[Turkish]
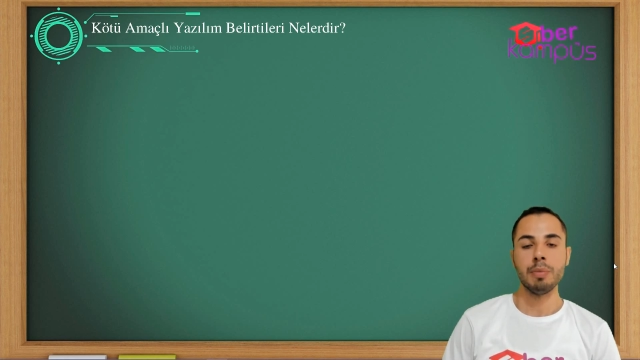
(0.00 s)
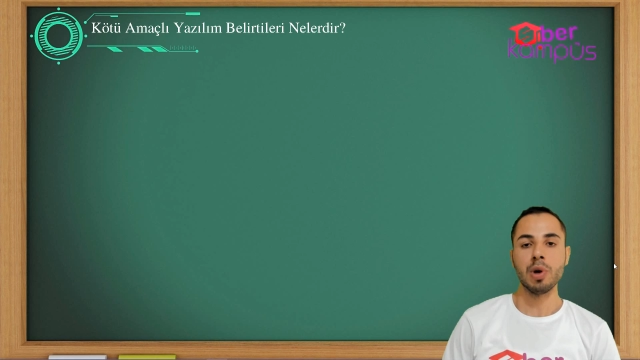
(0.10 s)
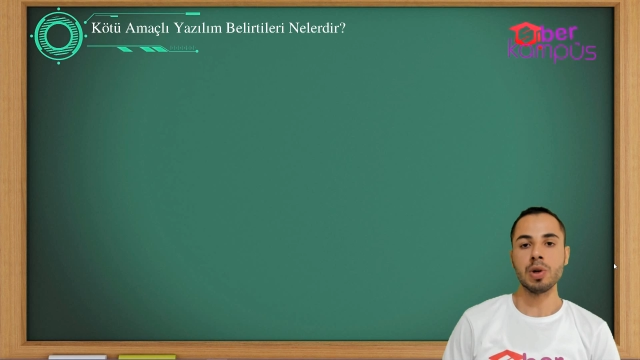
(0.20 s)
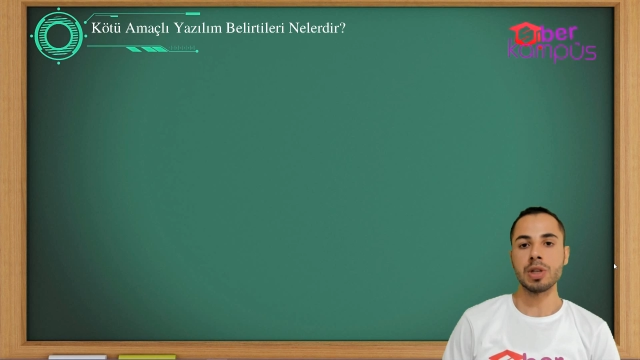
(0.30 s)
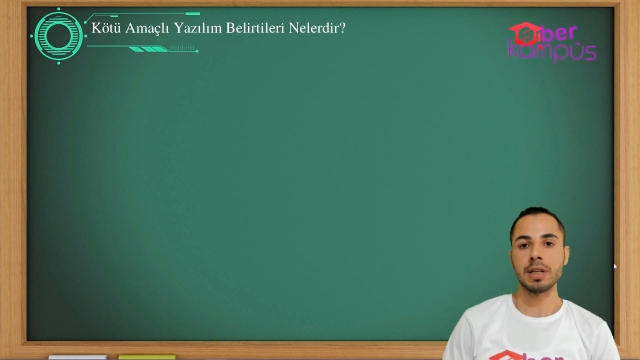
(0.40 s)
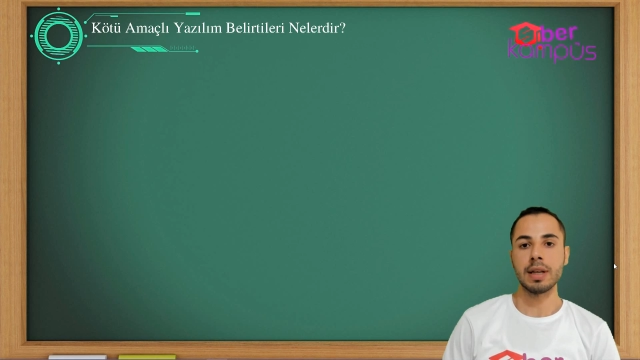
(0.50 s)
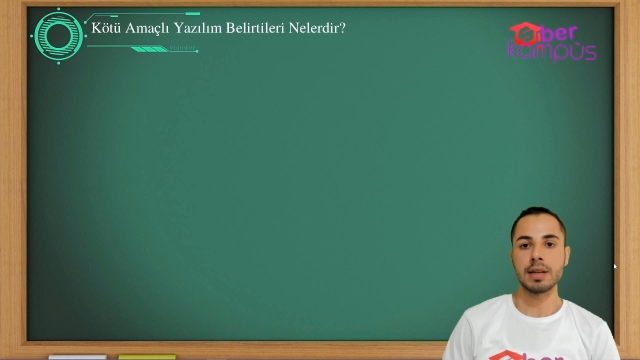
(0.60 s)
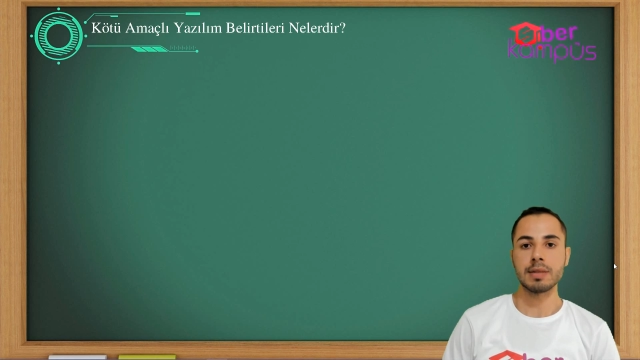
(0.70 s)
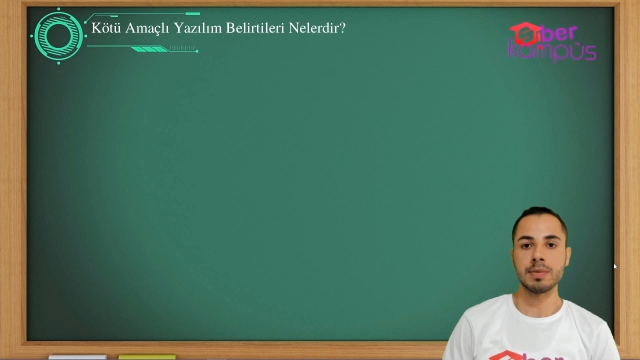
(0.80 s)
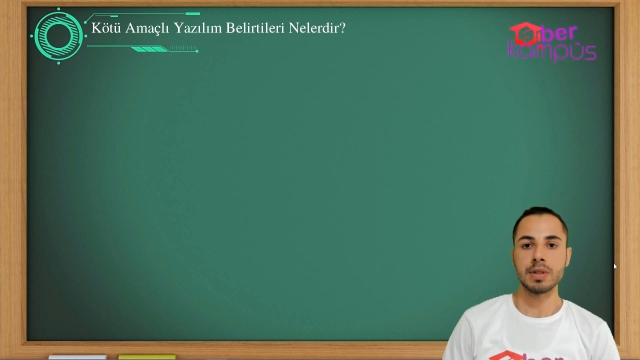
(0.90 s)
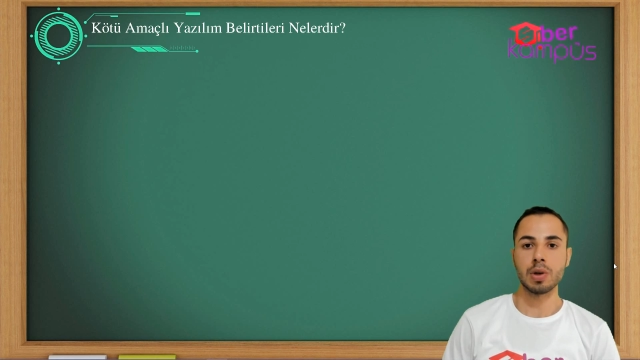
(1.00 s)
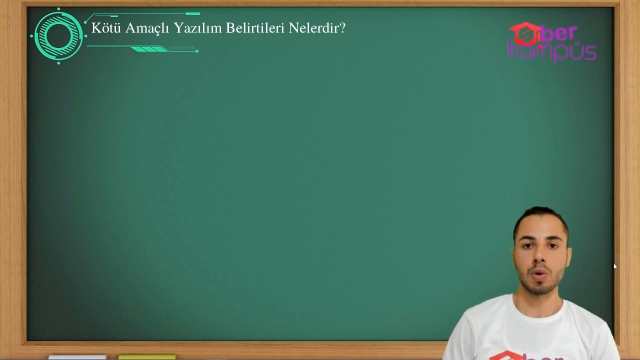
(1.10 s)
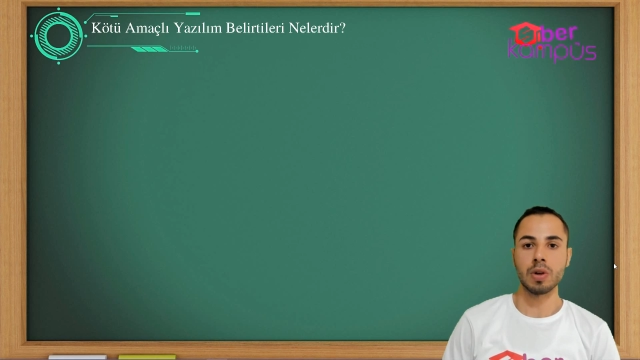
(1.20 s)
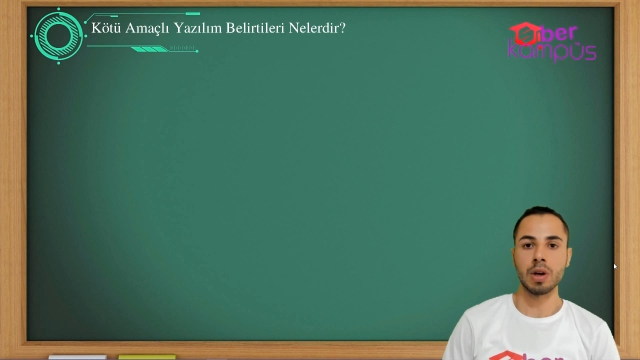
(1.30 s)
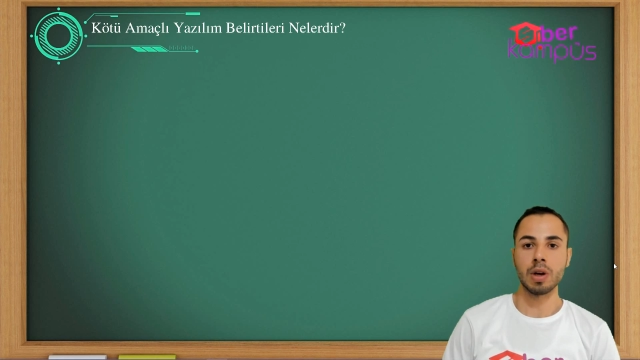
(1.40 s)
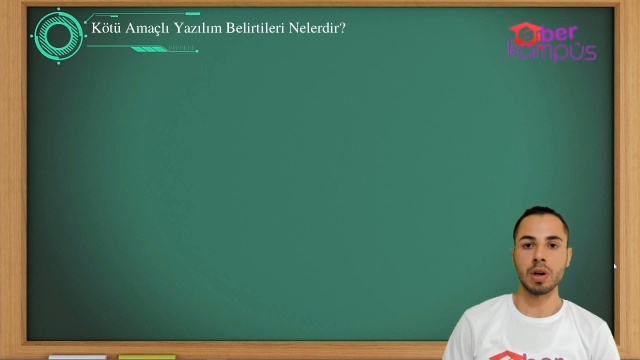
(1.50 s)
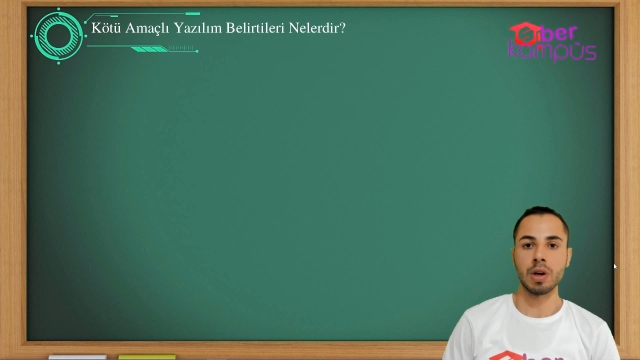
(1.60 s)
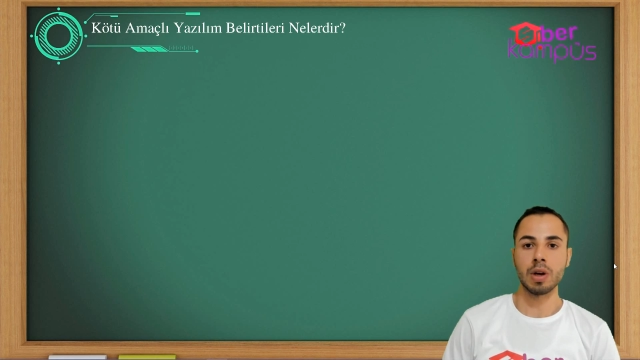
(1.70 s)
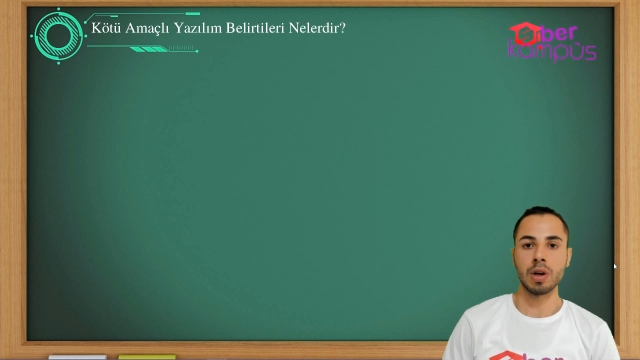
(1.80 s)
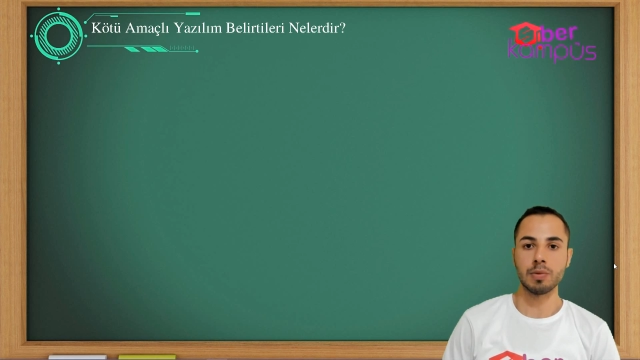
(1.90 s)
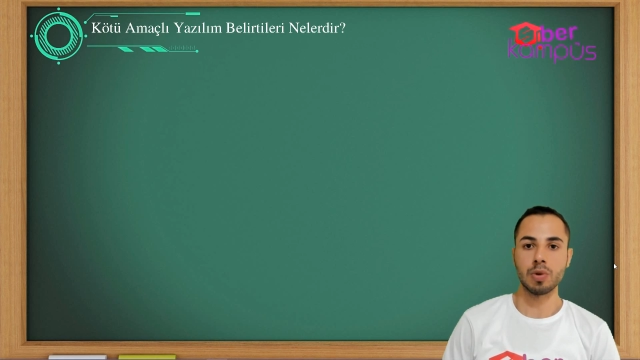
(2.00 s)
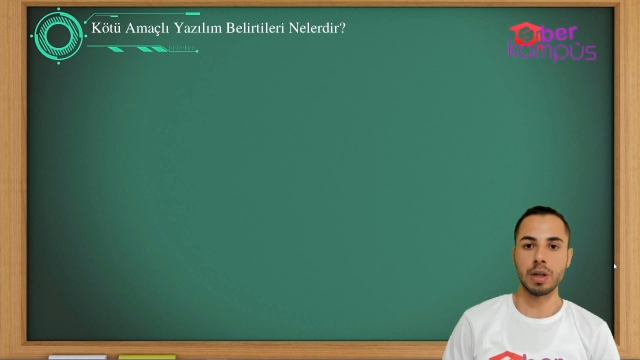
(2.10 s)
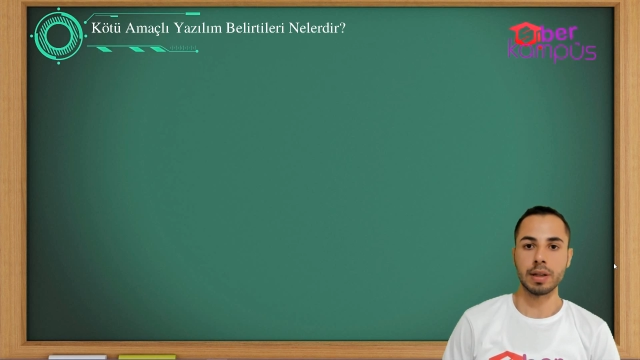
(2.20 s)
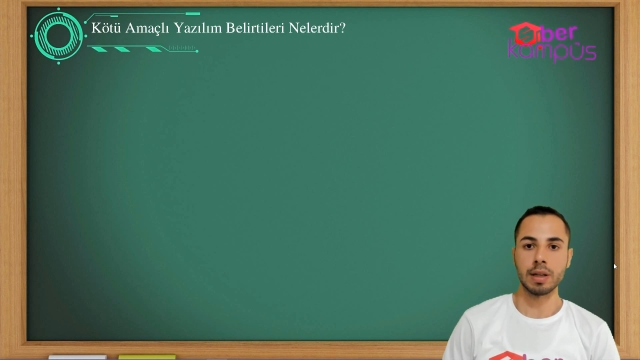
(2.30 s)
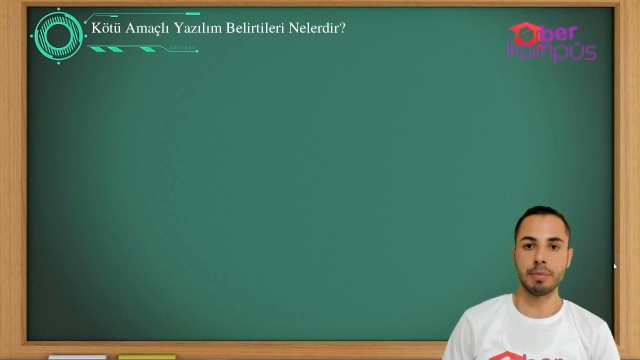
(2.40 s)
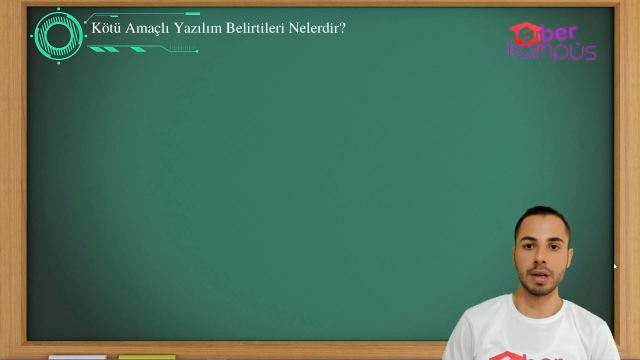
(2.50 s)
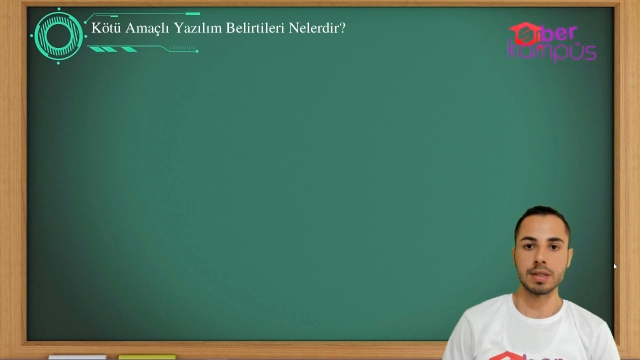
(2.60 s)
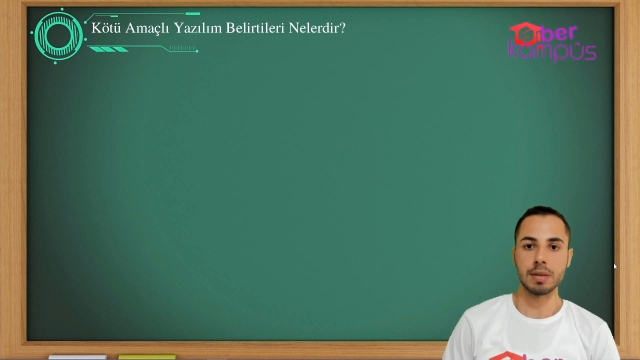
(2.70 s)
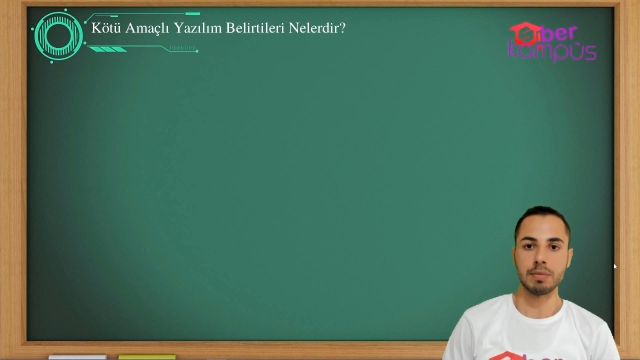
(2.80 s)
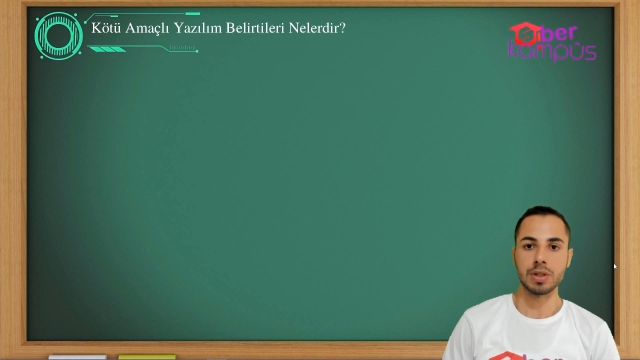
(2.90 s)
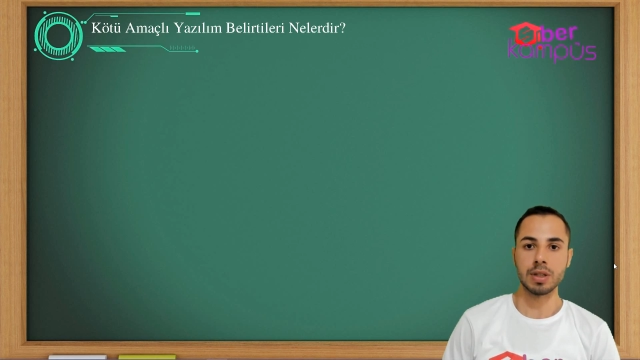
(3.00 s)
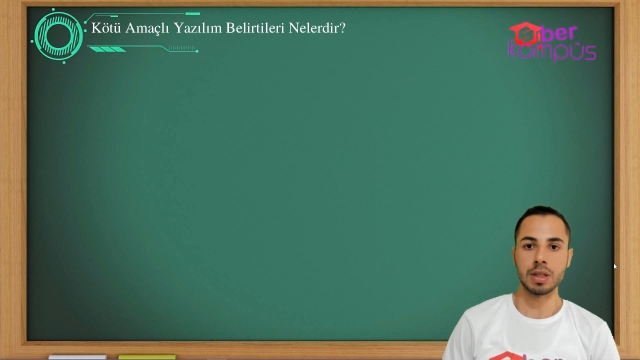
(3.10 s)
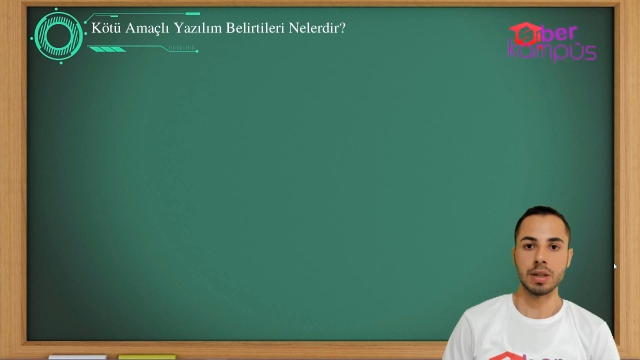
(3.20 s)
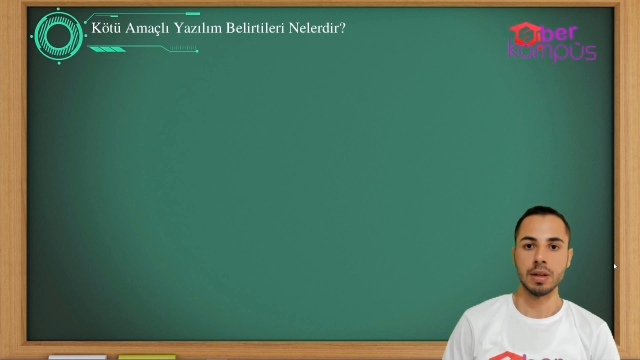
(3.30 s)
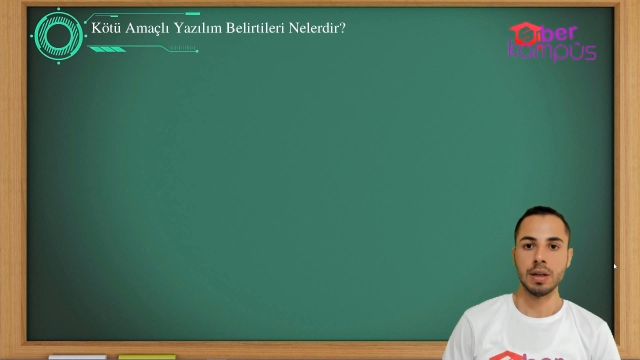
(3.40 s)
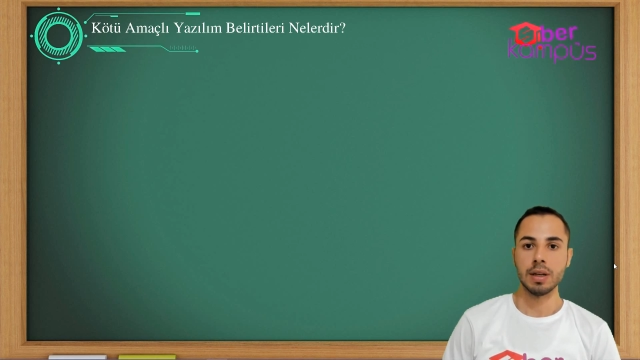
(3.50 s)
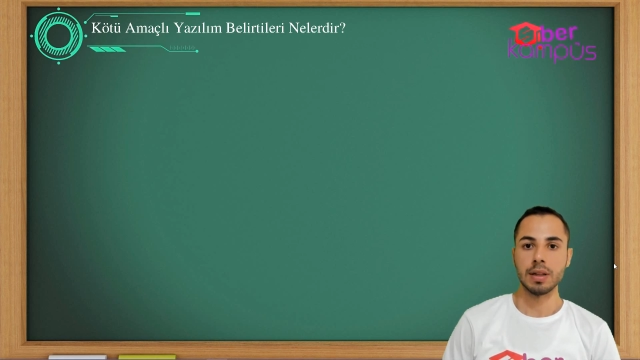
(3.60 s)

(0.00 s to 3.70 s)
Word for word: Bir önceki dersimizde kötü amaçlı yazılım türlerinden bahsetmiştik.